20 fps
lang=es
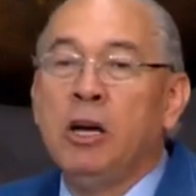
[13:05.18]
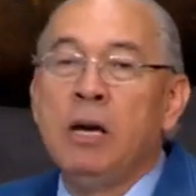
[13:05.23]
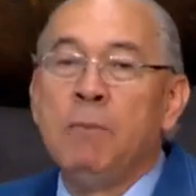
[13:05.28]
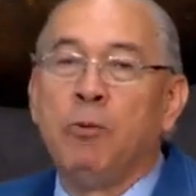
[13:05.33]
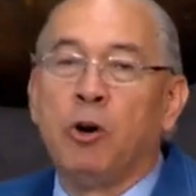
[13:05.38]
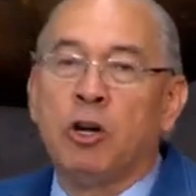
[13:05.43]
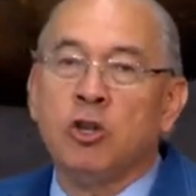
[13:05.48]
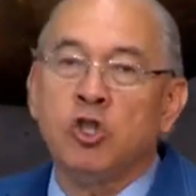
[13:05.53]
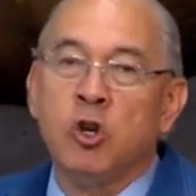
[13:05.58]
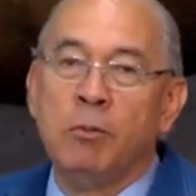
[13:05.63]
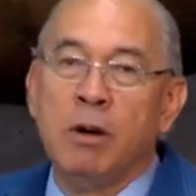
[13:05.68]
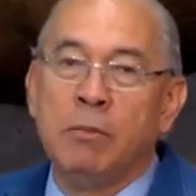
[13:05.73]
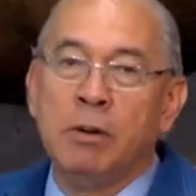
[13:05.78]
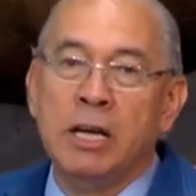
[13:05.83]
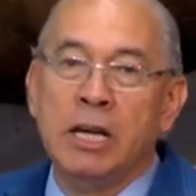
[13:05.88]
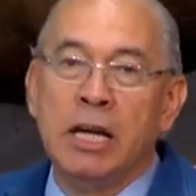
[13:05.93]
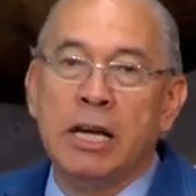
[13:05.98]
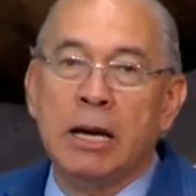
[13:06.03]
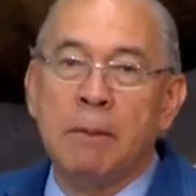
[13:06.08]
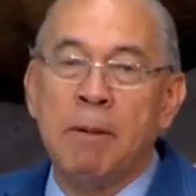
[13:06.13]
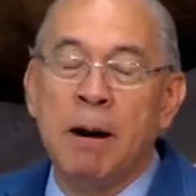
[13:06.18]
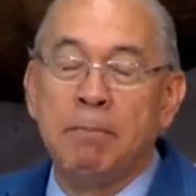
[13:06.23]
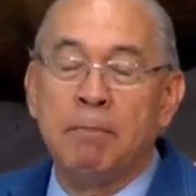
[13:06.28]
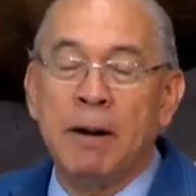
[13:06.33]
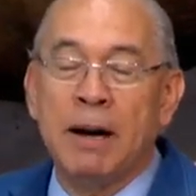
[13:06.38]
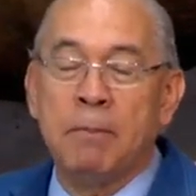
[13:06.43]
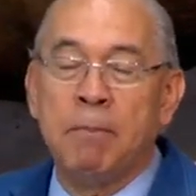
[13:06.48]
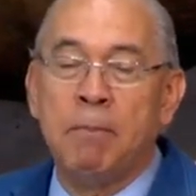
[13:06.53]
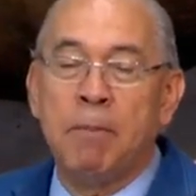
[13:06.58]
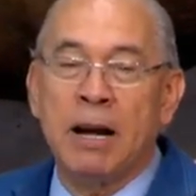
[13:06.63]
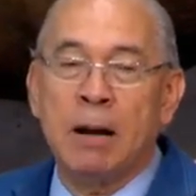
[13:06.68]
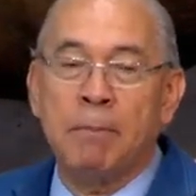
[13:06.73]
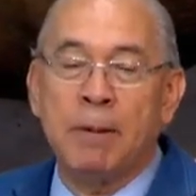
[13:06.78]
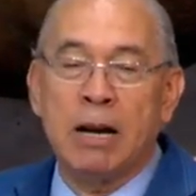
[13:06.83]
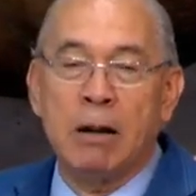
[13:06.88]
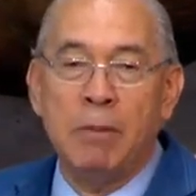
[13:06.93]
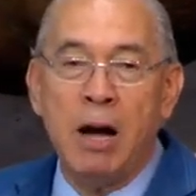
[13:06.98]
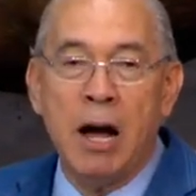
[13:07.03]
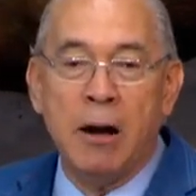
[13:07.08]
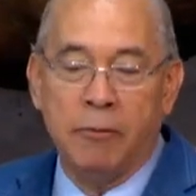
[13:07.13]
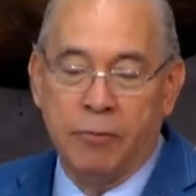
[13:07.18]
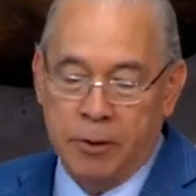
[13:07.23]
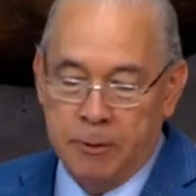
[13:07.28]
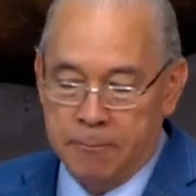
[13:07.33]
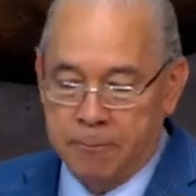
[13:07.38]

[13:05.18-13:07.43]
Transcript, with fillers: y por, eso me vine y que para, Panamá.